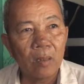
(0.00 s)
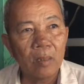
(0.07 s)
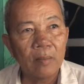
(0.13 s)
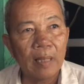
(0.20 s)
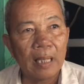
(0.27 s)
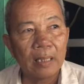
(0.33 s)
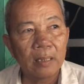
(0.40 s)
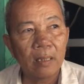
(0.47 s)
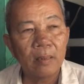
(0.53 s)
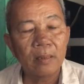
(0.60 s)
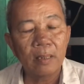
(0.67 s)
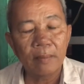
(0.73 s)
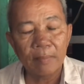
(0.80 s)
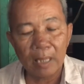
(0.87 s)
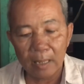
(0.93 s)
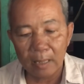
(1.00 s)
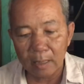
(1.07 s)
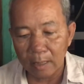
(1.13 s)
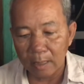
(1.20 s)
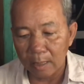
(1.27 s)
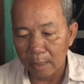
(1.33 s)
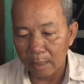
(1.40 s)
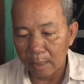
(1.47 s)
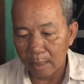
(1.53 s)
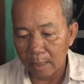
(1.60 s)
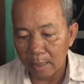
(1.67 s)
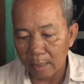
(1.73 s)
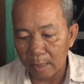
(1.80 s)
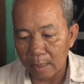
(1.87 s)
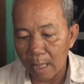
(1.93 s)
bà thôi à, mà
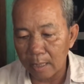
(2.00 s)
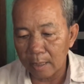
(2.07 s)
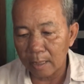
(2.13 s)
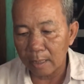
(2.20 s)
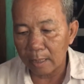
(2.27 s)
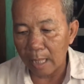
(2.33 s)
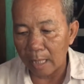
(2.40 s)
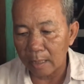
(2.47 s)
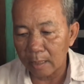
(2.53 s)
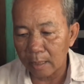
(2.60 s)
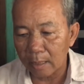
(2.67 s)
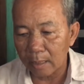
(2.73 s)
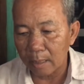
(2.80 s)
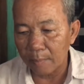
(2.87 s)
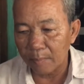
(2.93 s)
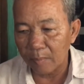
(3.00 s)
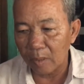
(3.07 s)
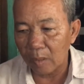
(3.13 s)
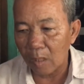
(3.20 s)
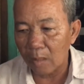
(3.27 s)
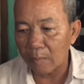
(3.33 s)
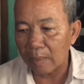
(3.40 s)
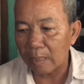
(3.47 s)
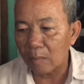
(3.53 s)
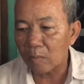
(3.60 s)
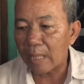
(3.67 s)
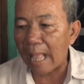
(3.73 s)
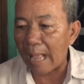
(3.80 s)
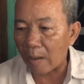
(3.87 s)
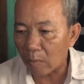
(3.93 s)
à, lên trên chảnh giùm người con mà nấu
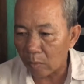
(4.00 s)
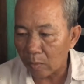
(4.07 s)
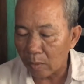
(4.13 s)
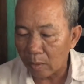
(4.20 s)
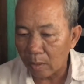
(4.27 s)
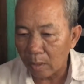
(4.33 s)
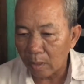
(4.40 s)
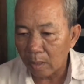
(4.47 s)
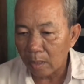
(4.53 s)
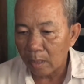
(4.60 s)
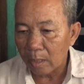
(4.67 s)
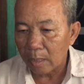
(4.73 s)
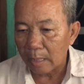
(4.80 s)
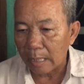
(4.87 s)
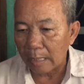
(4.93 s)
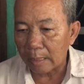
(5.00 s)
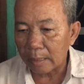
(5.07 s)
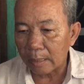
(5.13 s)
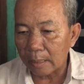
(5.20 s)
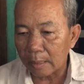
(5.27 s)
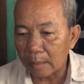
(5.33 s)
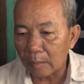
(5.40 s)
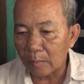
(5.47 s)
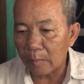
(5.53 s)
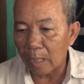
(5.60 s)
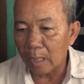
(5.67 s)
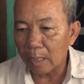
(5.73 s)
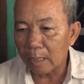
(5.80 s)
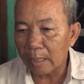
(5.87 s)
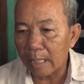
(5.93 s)
cháo à, tôi
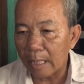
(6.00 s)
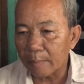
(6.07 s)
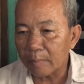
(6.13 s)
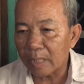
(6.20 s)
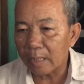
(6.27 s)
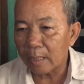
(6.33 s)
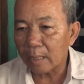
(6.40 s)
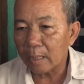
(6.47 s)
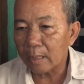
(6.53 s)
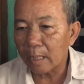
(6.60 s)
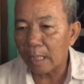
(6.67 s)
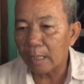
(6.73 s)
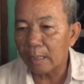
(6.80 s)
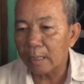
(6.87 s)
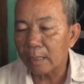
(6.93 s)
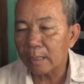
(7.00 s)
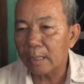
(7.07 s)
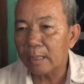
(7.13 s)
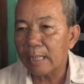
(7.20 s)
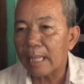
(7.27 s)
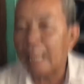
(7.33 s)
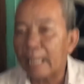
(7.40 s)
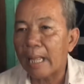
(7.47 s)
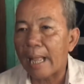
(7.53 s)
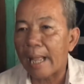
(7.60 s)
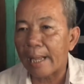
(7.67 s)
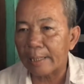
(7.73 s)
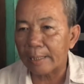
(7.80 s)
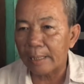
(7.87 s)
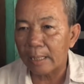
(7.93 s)
mượn anh em đây ít ngự nó đi nhắc cái
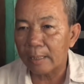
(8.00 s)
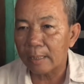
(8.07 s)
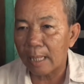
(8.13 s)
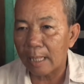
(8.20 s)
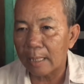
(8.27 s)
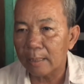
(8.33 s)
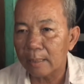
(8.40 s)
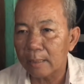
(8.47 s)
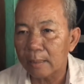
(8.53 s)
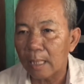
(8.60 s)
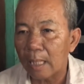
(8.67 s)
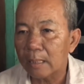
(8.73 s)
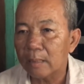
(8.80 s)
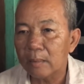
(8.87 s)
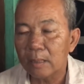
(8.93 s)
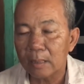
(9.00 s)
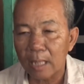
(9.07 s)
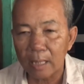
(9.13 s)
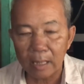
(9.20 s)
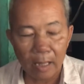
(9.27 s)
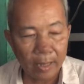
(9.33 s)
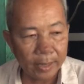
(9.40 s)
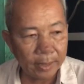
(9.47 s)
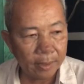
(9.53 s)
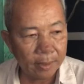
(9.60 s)
hàng lên chảnh vợ tôi nó chết rồi